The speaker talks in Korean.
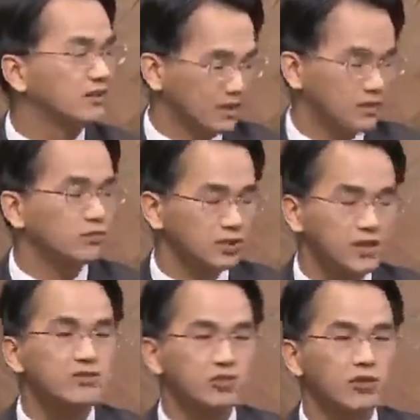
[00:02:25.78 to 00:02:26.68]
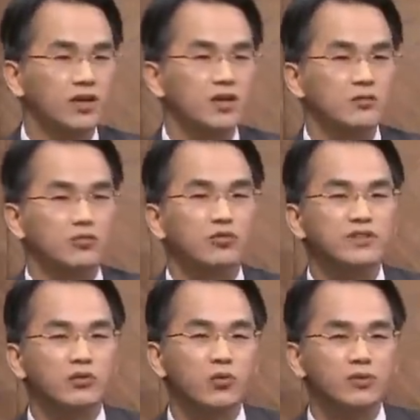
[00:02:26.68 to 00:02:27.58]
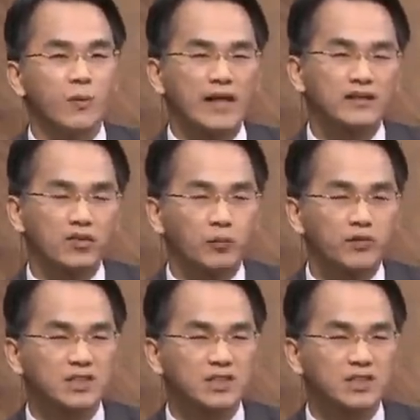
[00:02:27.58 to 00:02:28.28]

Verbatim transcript: 예, 그건 특혜죠. 물론 이제 또 만약 접견